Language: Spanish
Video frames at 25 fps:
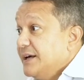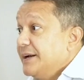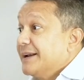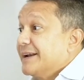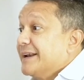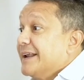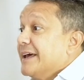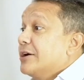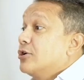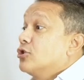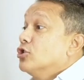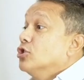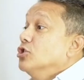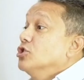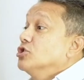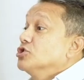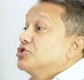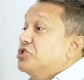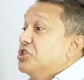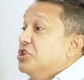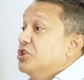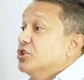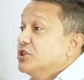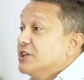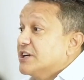
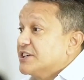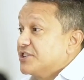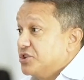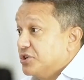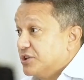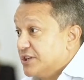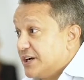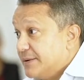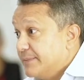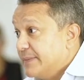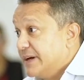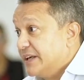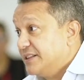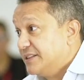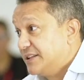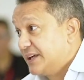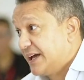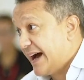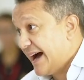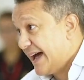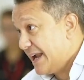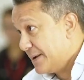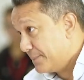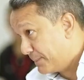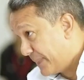subconscientes que tenemos
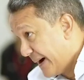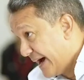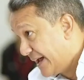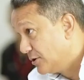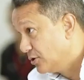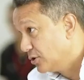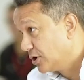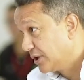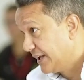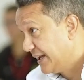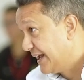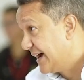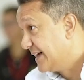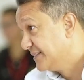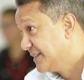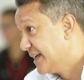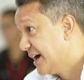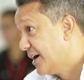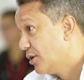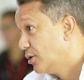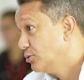con relación a las personas en